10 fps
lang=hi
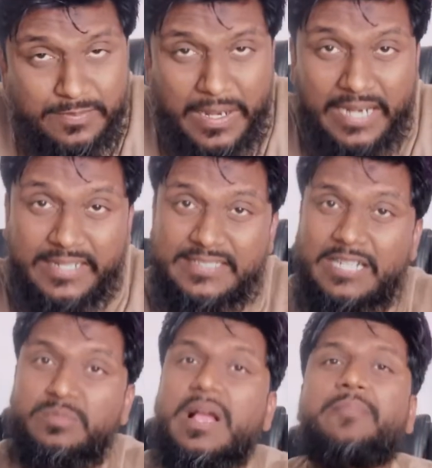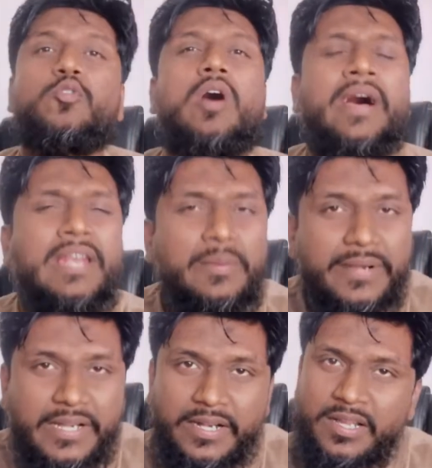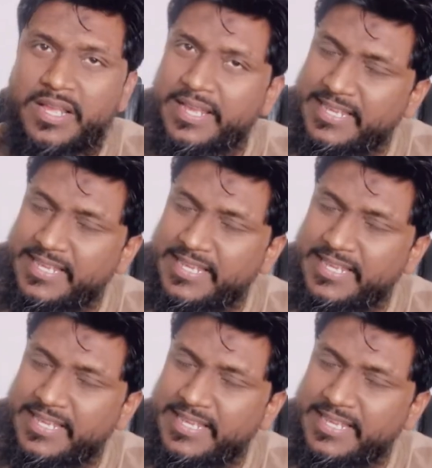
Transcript: इस प्लान के साथ में आपको अनलिमिटेड